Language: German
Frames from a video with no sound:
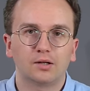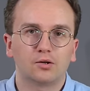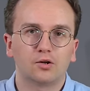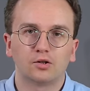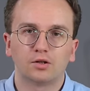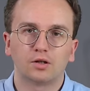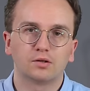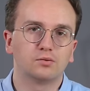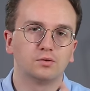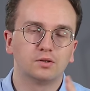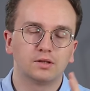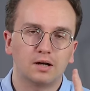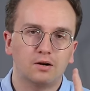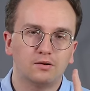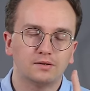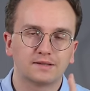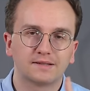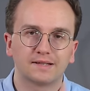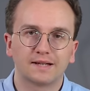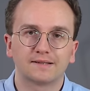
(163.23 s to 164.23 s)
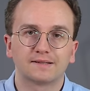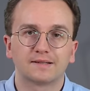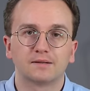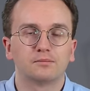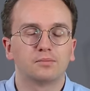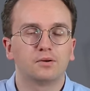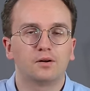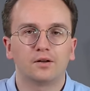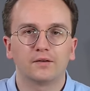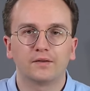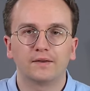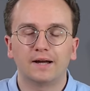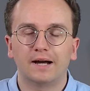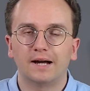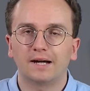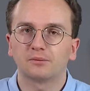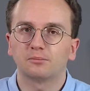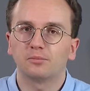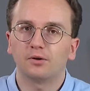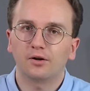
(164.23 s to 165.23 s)
Ihr könnt natürlich auch einen 16-Port, einen
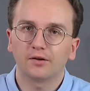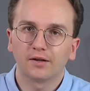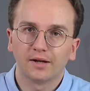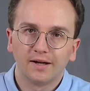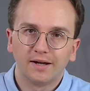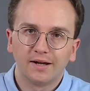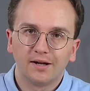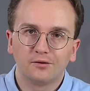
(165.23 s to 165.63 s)
8-Port,